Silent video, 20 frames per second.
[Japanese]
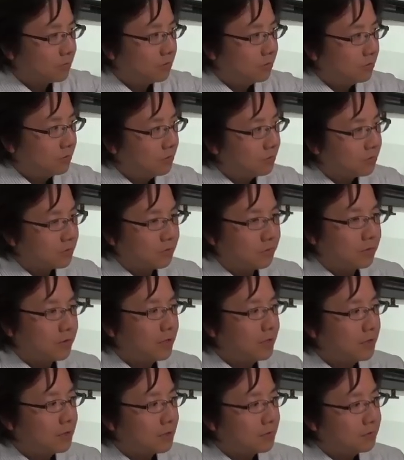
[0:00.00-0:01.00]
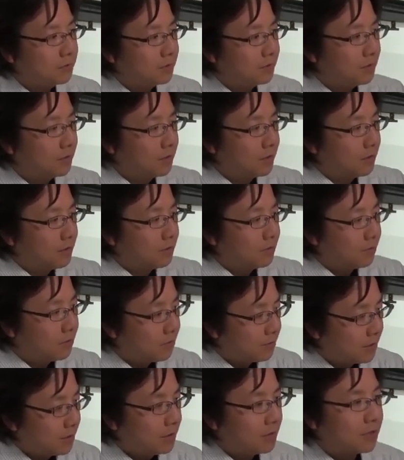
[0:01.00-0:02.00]
うギュッと鋭角に
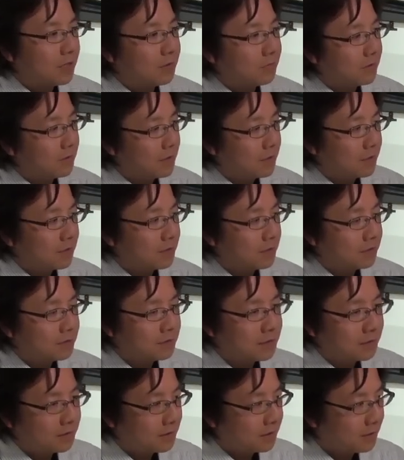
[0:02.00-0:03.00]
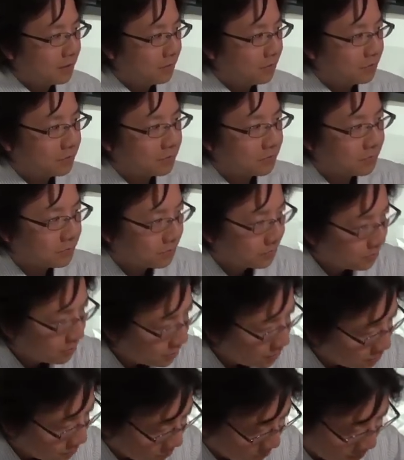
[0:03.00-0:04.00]
折らなければならない線だけの情報に
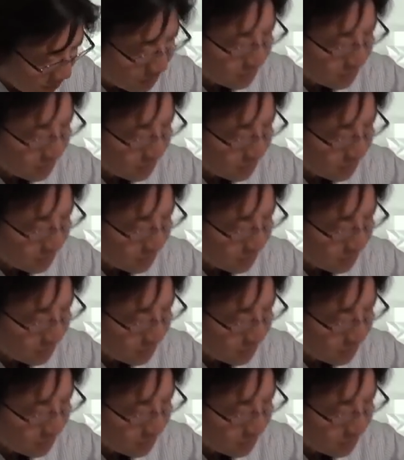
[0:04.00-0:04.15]
しま